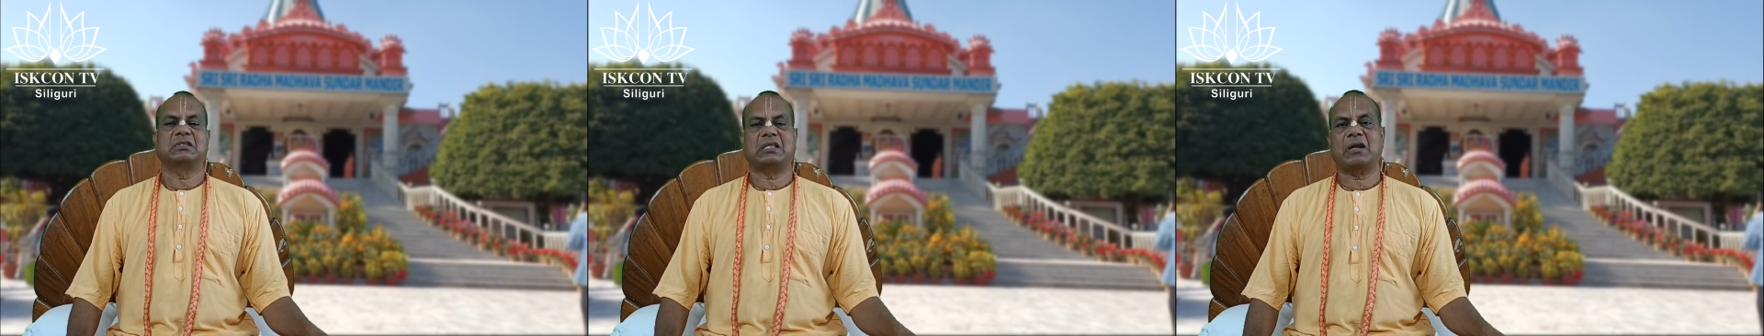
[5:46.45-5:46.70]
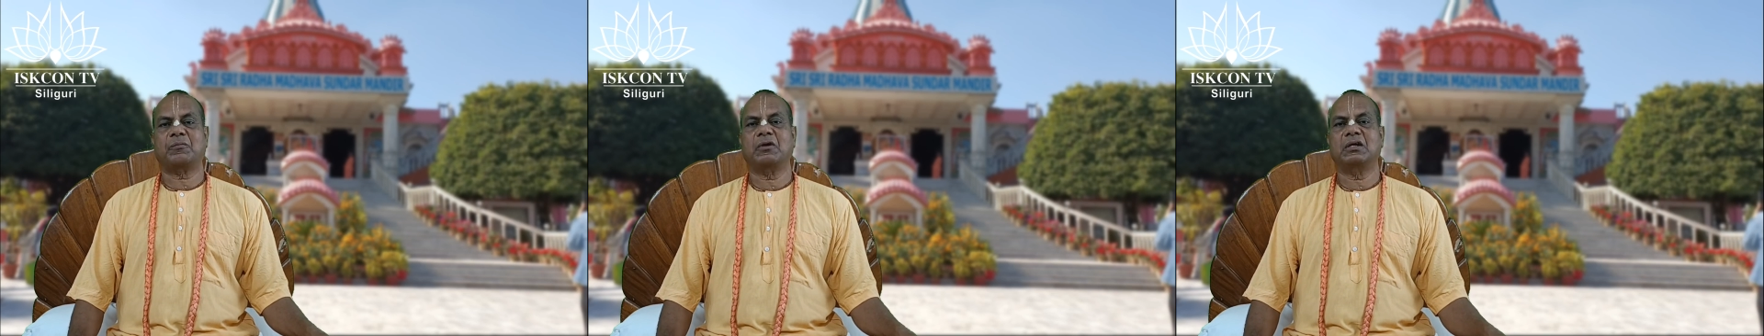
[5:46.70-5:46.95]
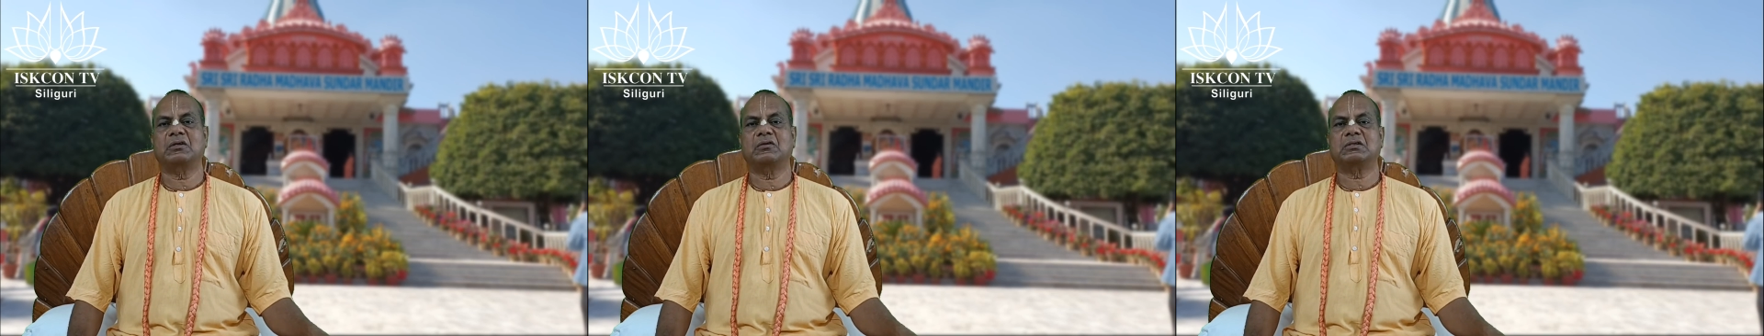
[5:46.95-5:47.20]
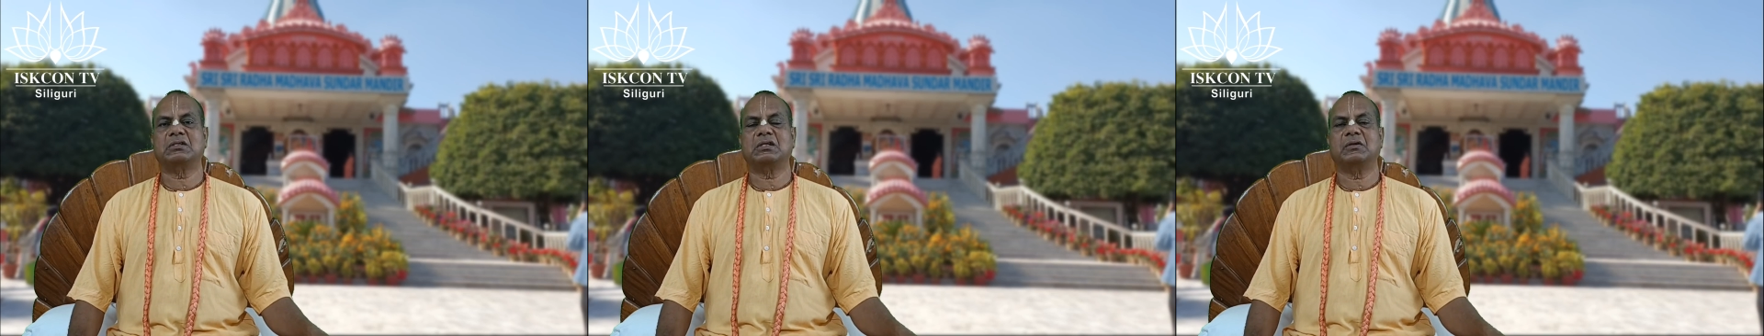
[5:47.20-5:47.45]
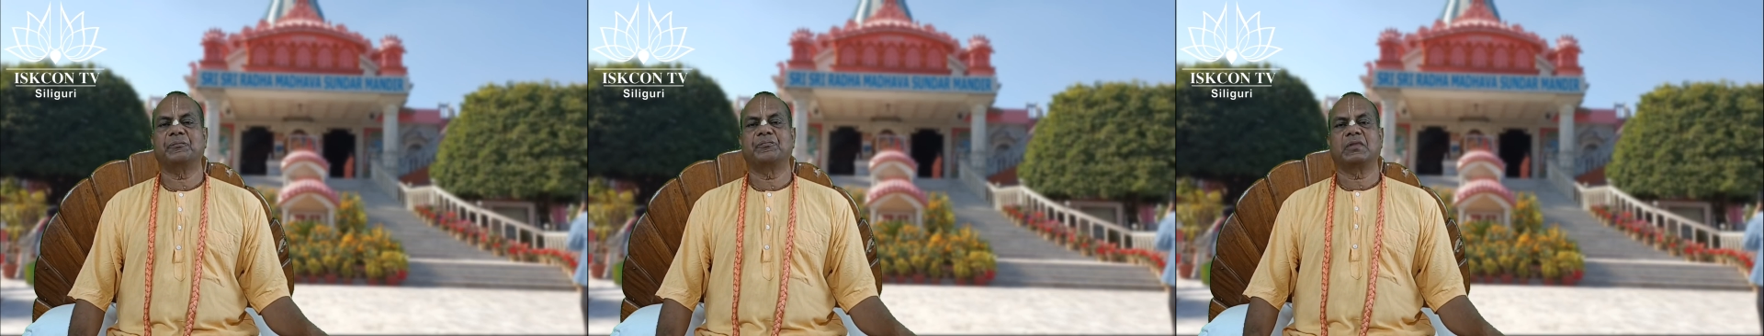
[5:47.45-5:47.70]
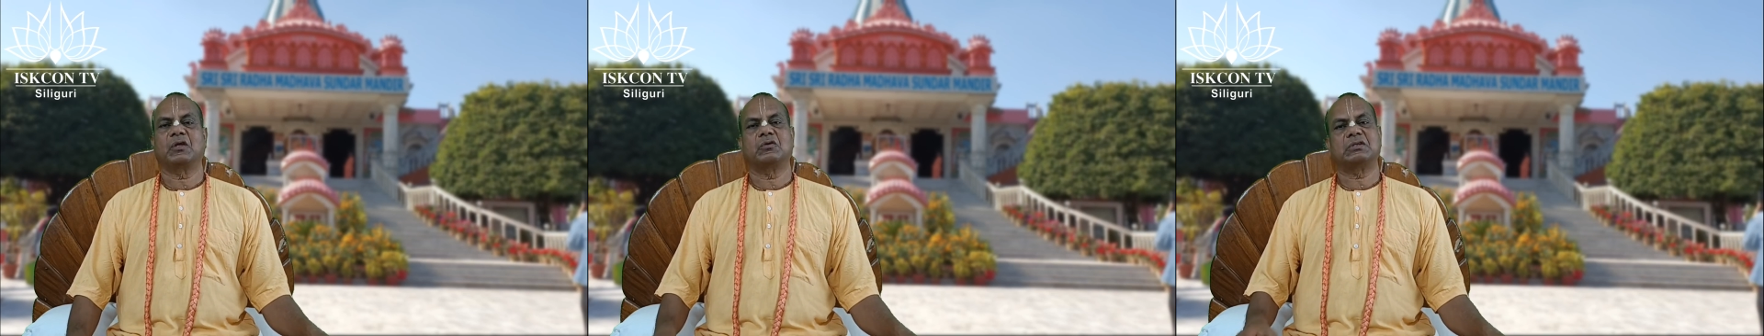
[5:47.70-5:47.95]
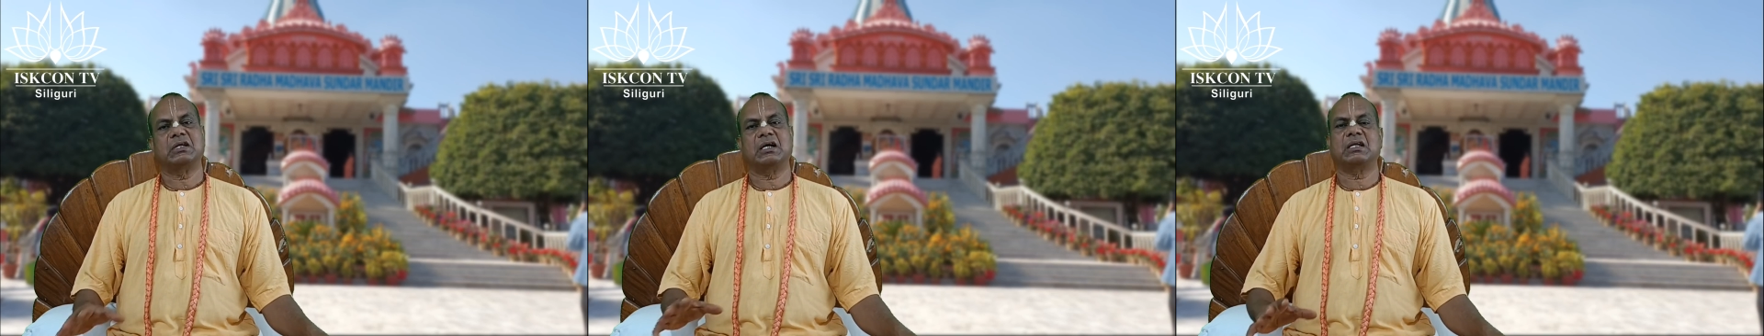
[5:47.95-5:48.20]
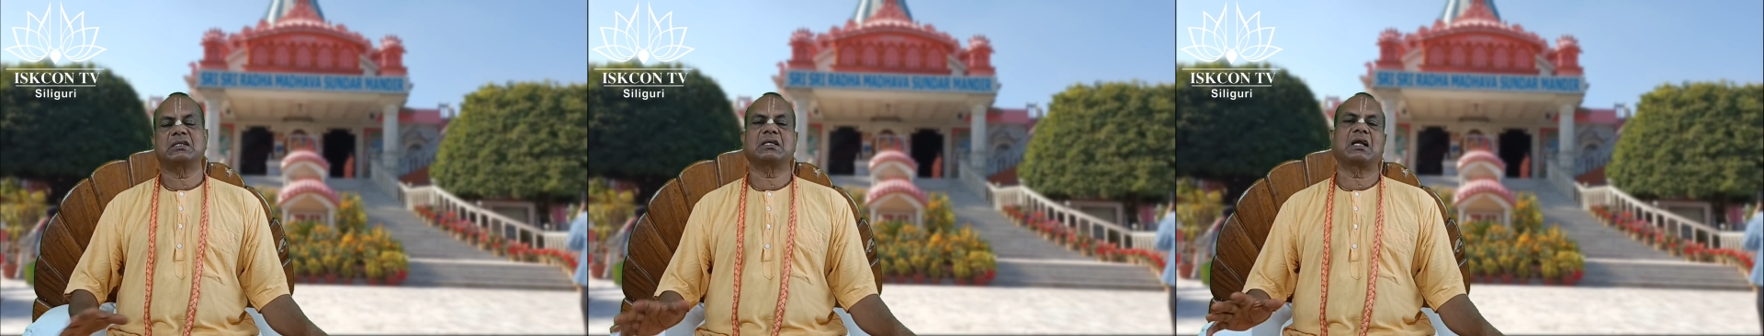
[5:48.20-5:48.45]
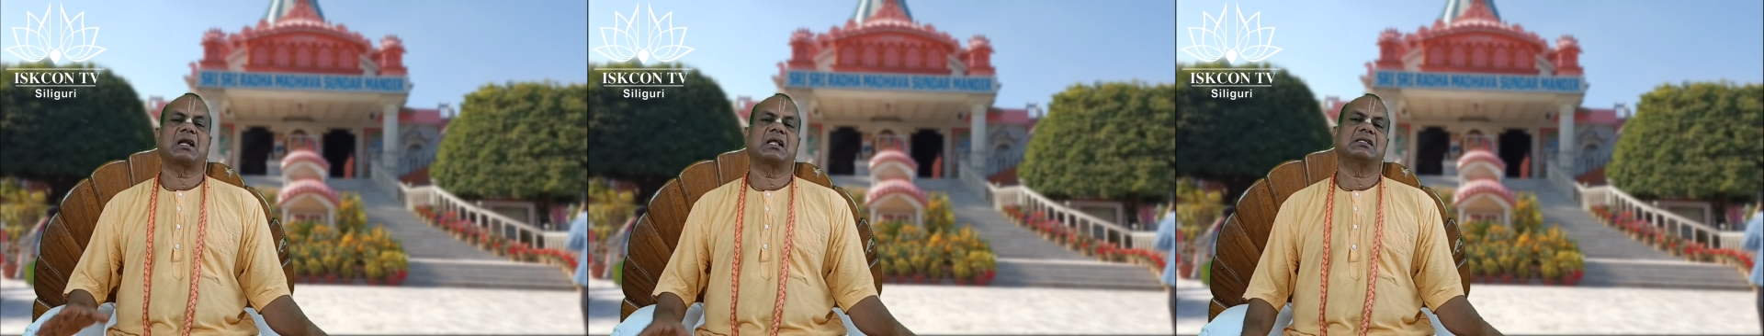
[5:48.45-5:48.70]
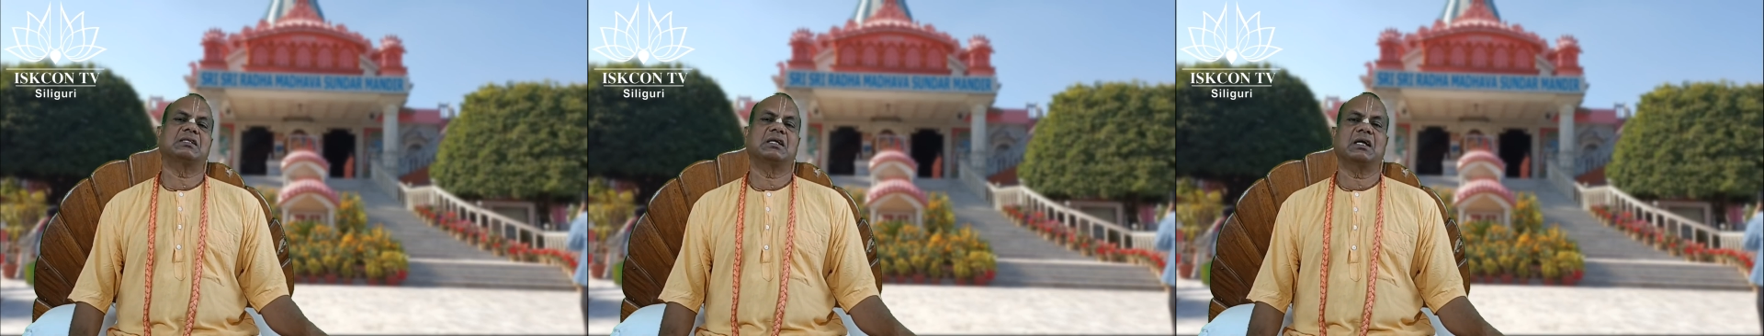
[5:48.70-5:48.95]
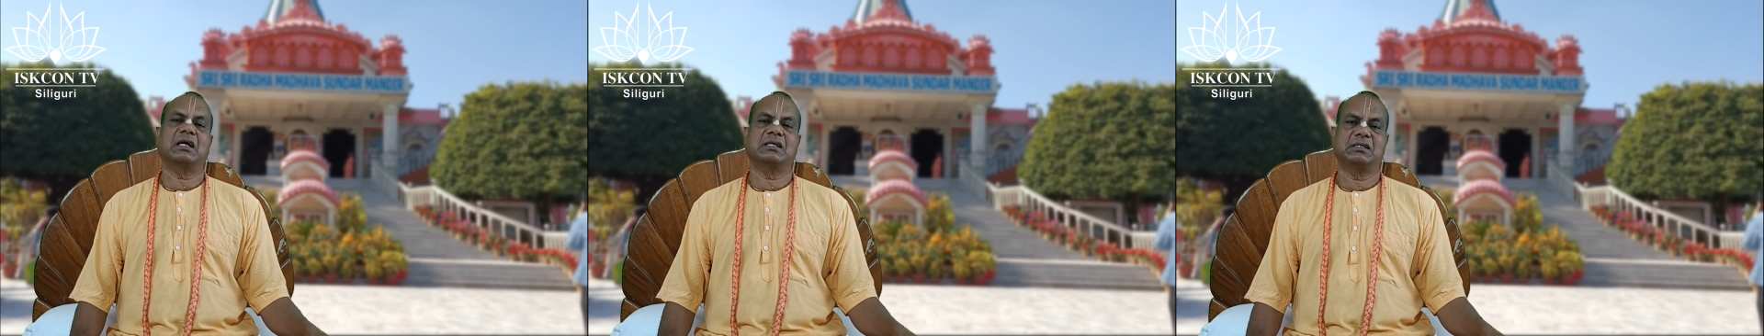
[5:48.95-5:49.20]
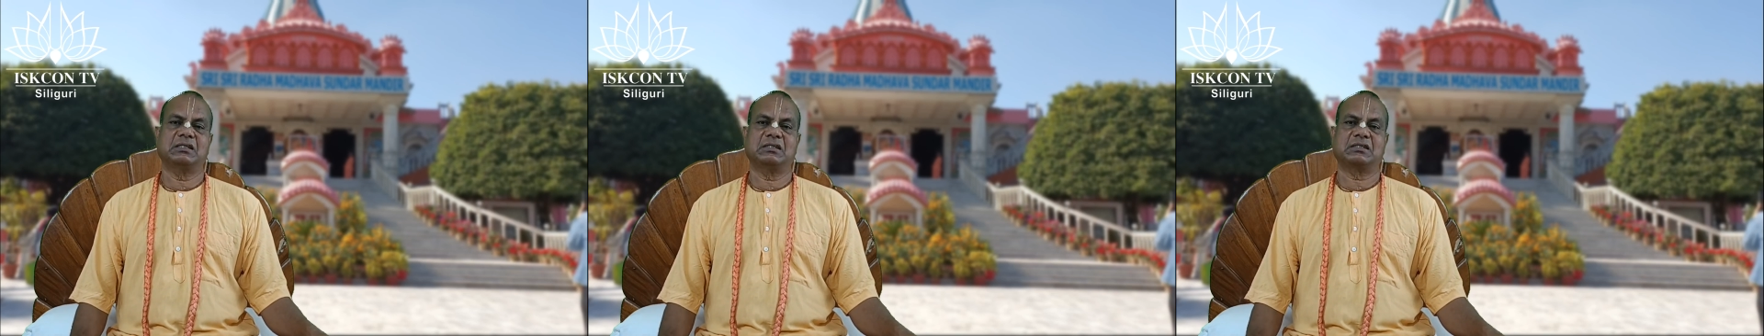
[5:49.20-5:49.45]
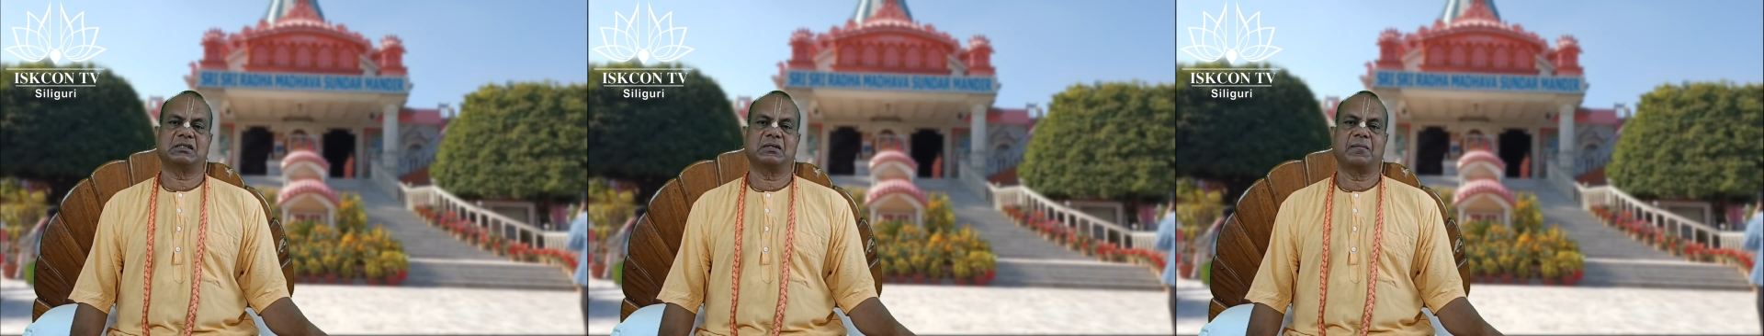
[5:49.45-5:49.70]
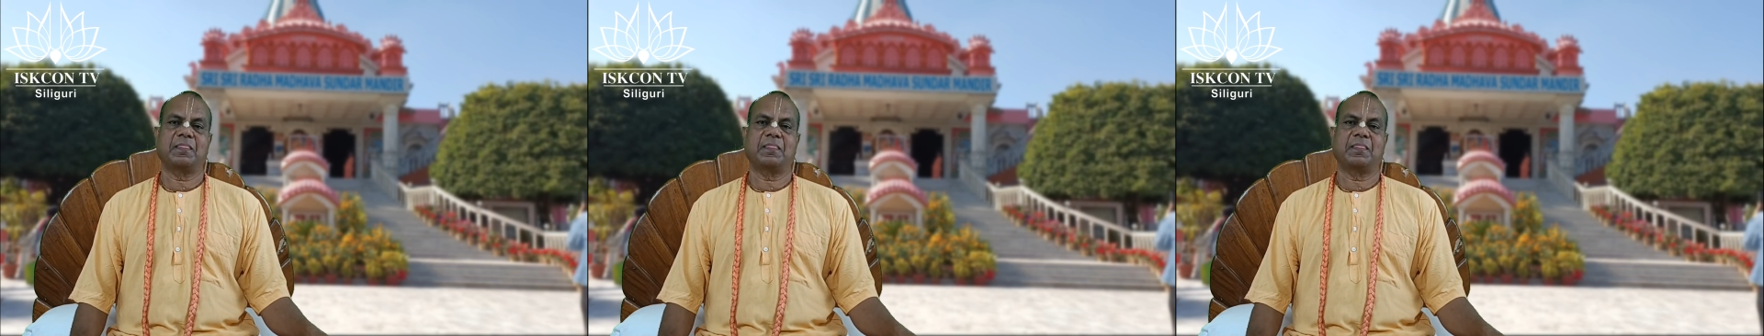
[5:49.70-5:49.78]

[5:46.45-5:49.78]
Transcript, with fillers: তার ফলে কী হয়েছে ও সেখানে সারা রাত জেগে কাটিয়ে দিয়েছে